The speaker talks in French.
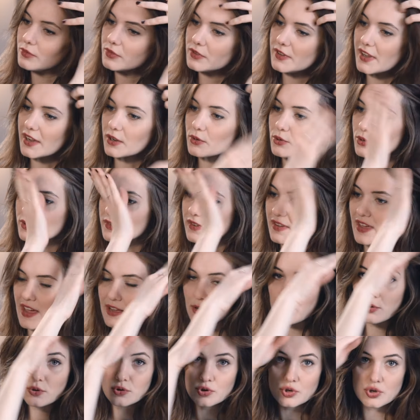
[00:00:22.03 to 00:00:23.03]
d'un côté
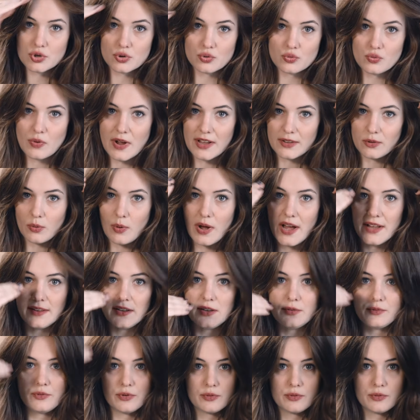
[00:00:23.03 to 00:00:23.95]
à gauche ou à droite. Il